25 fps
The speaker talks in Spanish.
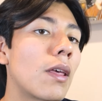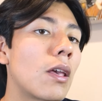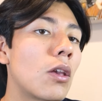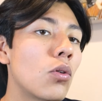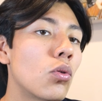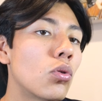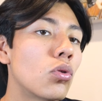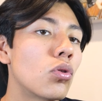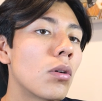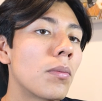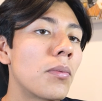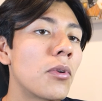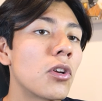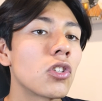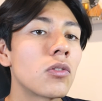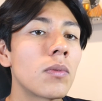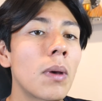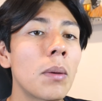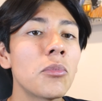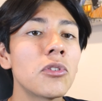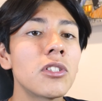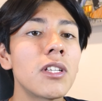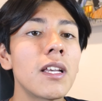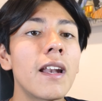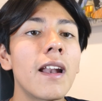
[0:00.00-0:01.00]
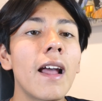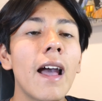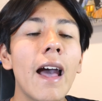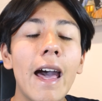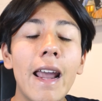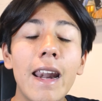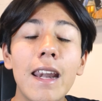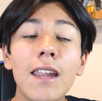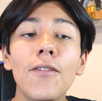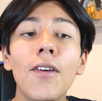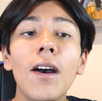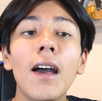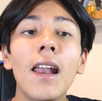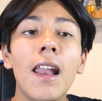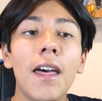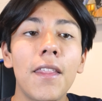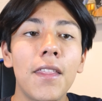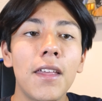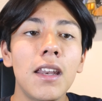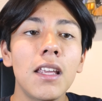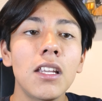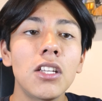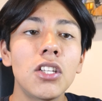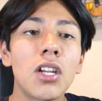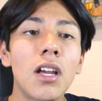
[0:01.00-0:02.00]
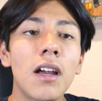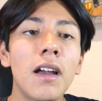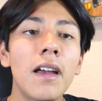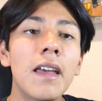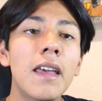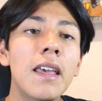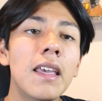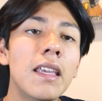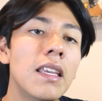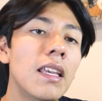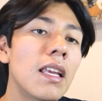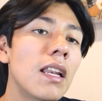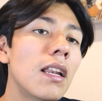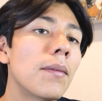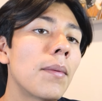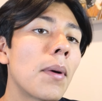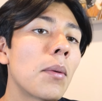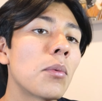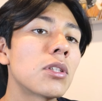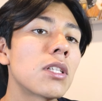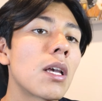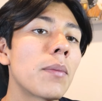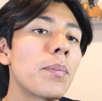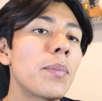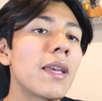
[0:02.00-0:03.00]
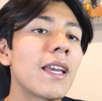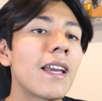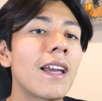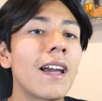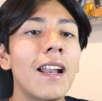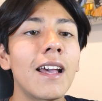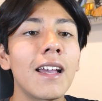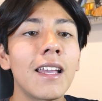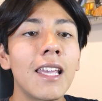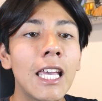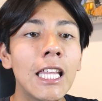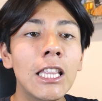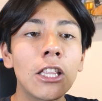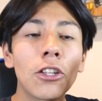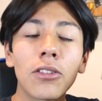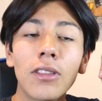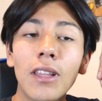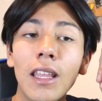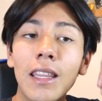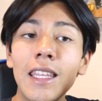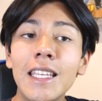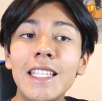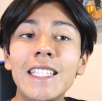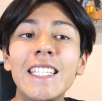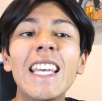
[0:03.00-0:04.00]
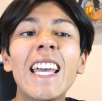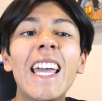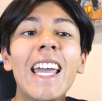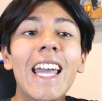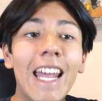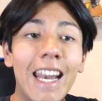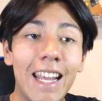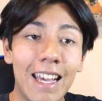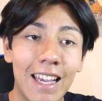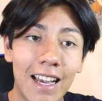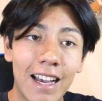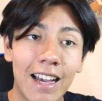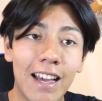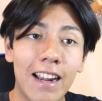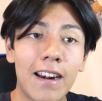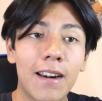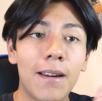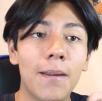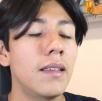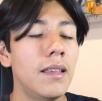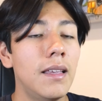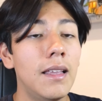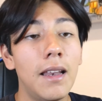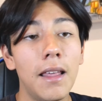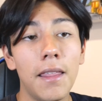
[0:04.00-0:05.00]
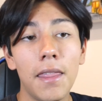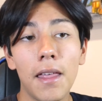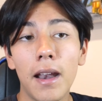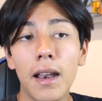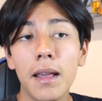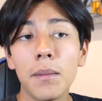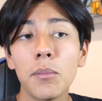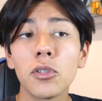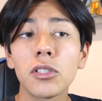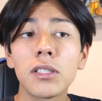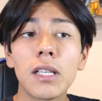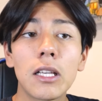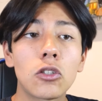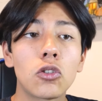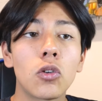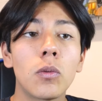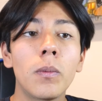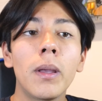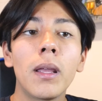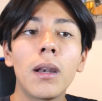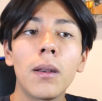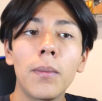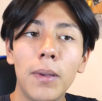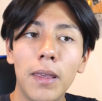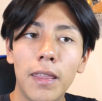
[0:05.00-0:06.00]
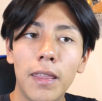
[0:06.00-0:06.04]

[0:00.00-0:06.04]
de YouTube, nos vamos a ir arriba a la derecha y le vamos a picar aquí en donde dice crear y le daremos a subir